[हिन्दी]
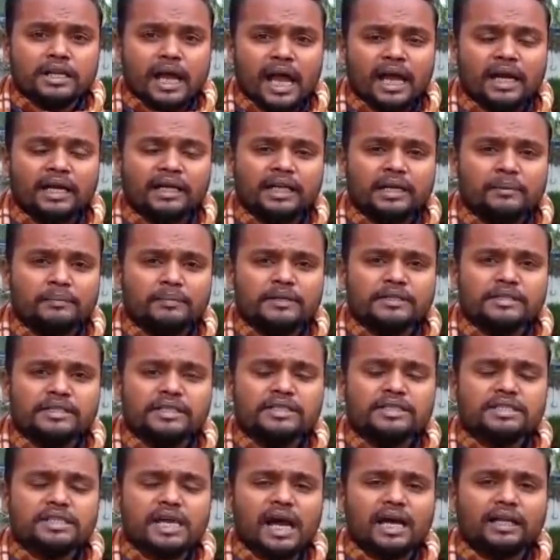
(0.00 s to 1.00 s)
एन
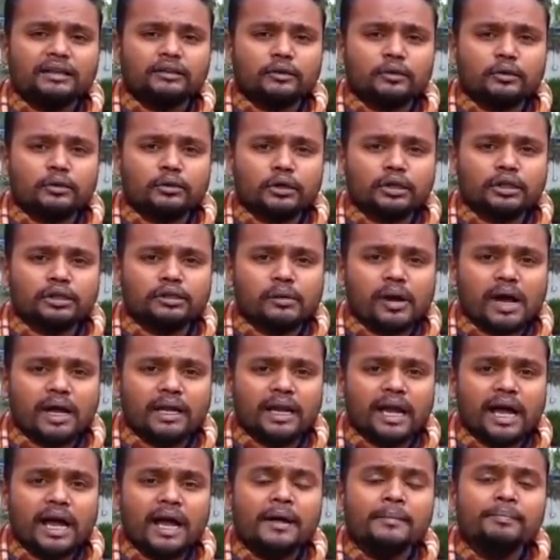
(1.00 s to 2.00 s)
छात्रों के
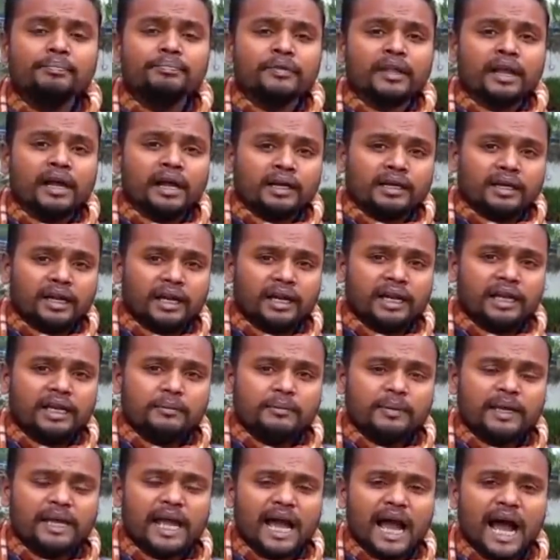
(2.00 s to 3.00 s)
द्वारा ट्रेन
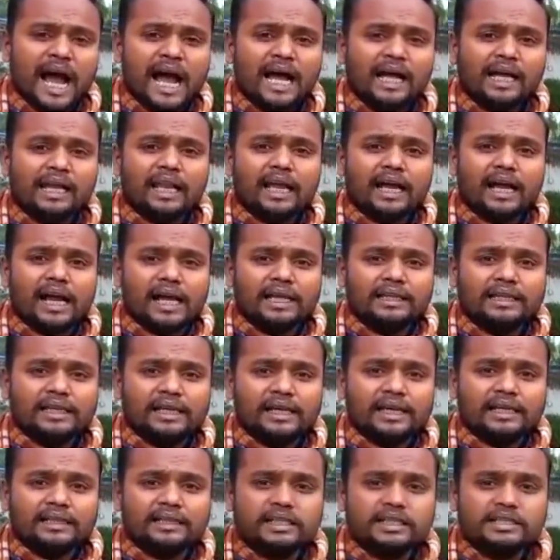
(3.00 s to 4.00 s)
में आग लगा दी
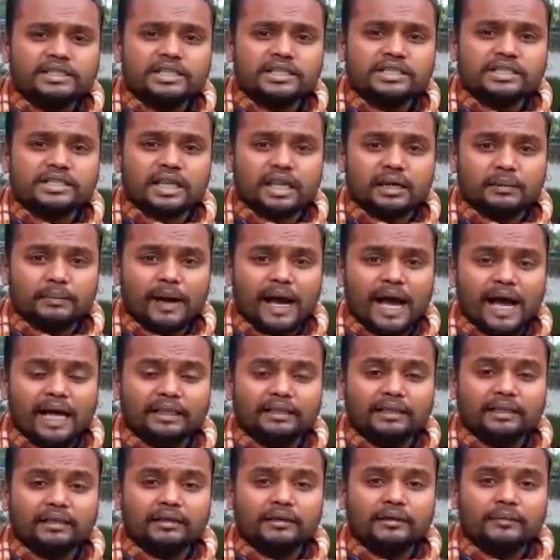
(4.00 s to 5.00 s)
गई थी जिसके
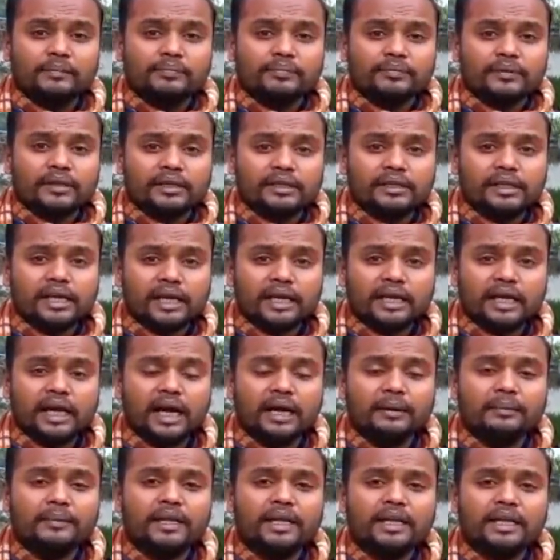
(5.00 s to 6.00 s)
बाद यह
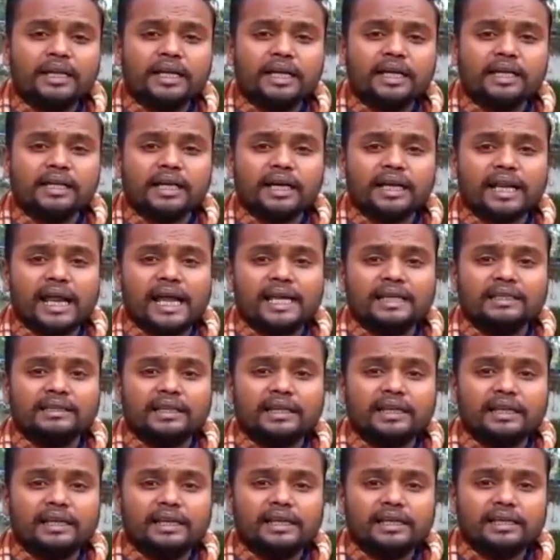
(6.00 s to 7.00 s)
खबरें निकल कर आई
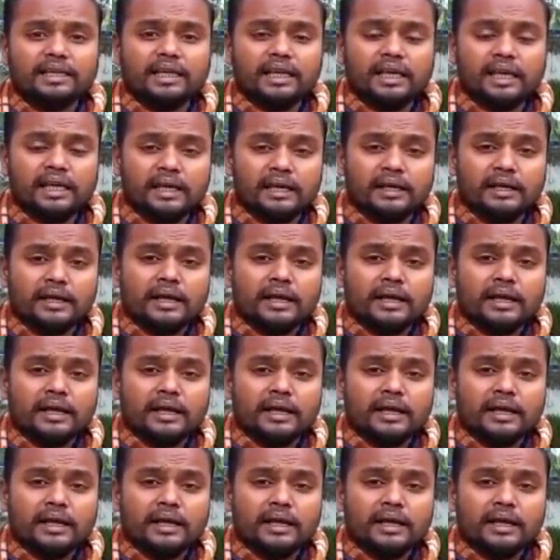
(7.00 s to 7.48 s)
थी कि